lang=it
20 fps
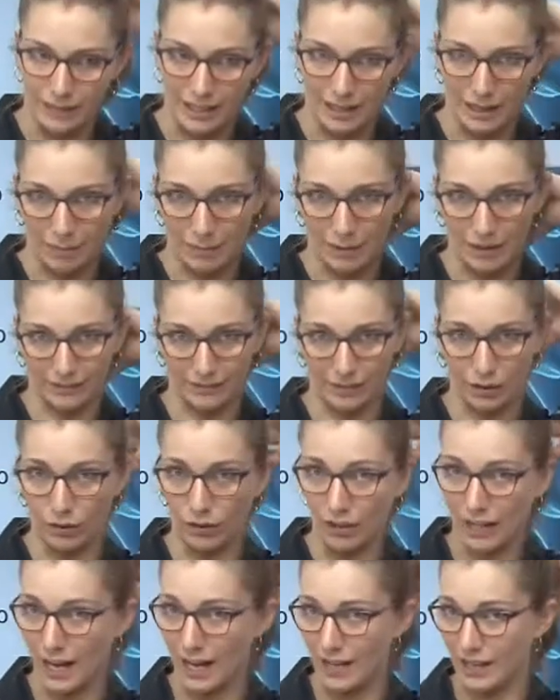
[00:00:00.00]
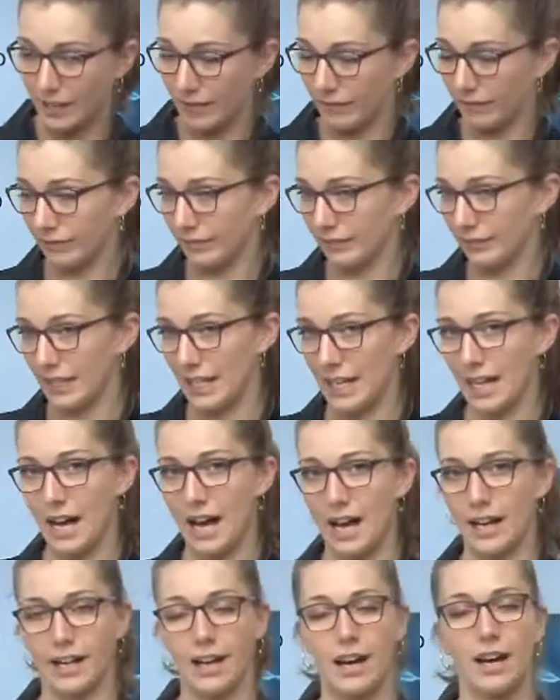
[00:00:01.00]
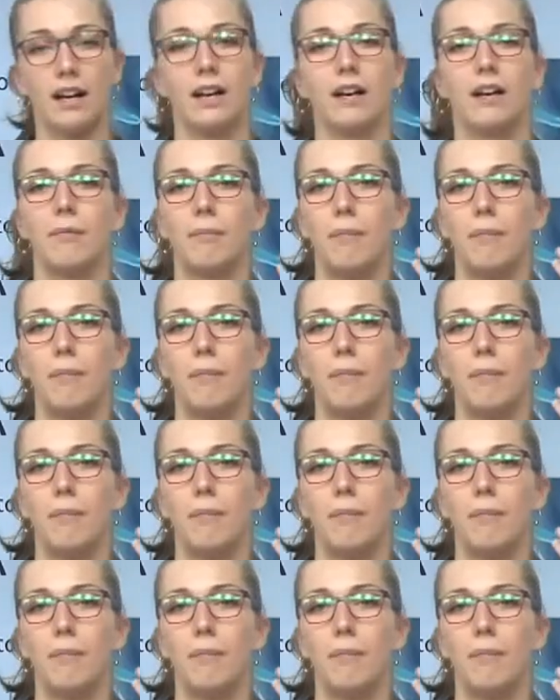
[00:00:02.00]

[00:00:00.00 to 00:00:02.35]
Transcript: nella parte locale dell'area,